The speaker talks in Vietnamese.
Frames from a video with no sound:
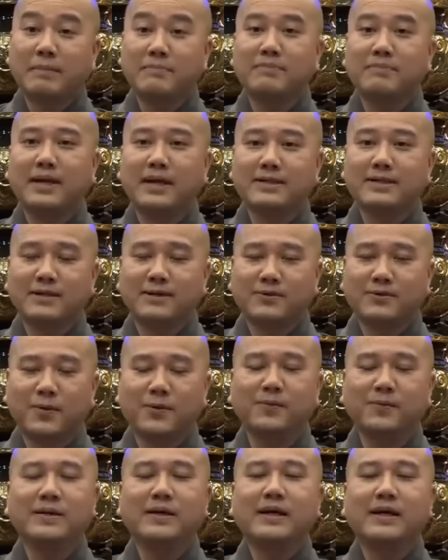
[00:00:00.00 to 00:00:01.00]
ấm lạnh sau
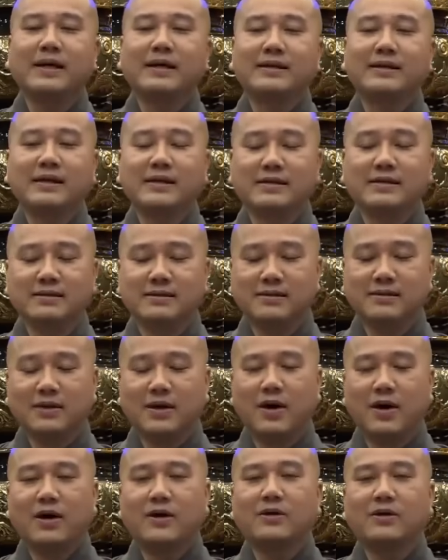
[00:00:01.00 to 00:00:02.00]
cùng, thì người
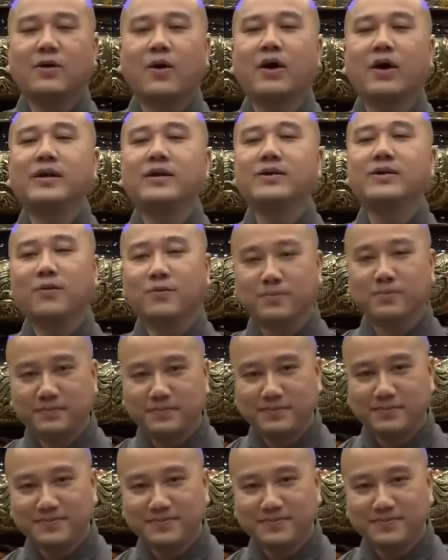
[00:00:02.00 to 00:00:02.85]
đó đọa địa ngục.